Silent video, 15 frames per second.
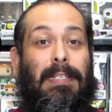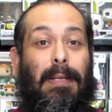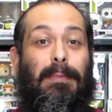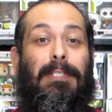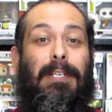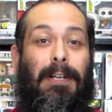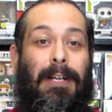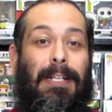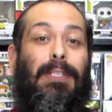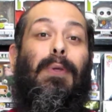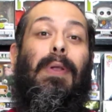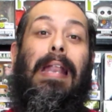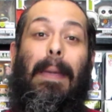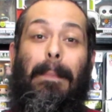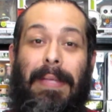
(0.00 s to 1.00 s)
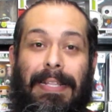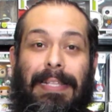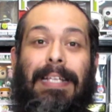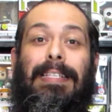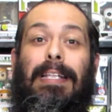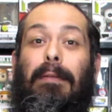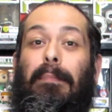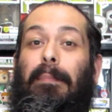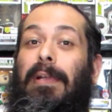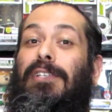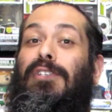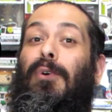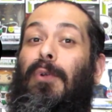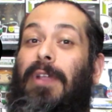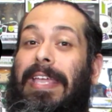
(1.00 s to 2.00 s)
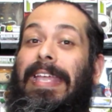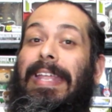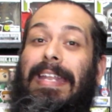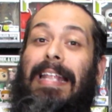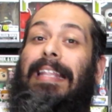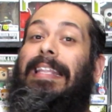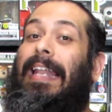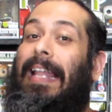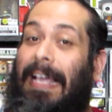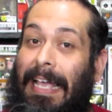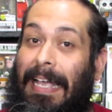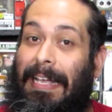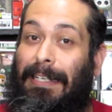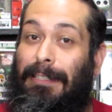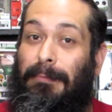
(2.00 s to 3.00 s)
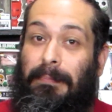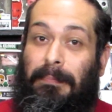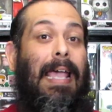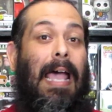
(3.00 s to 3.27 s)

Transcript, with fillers: nos estamos ahorrando la mitad del precio original de la caja.